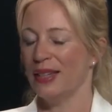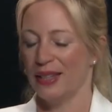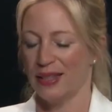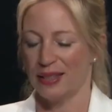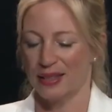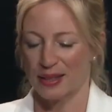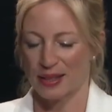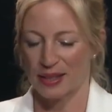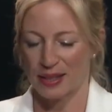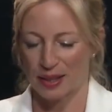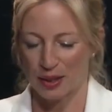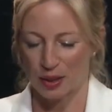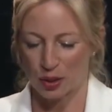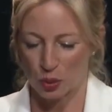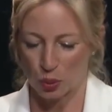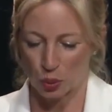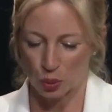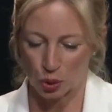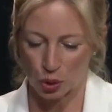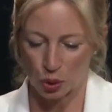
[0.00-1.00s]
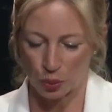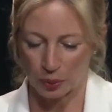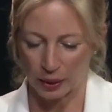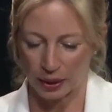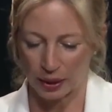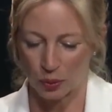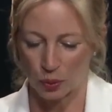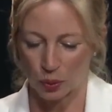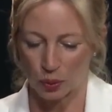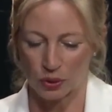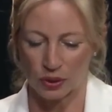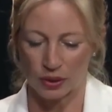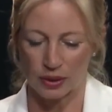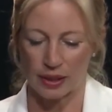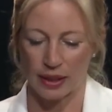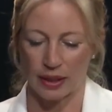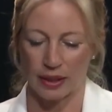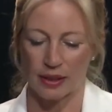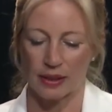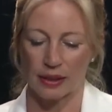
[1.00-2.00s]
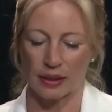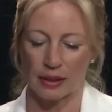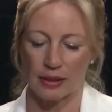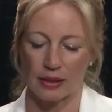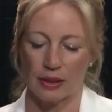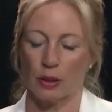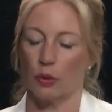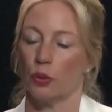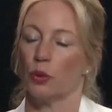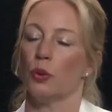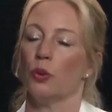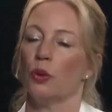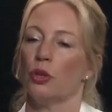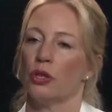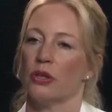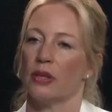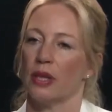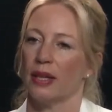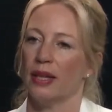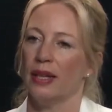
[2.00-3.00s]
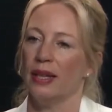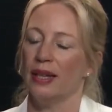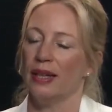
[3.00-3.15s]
dass die historische Prägung unseres Landes christlich und jüdisch sei.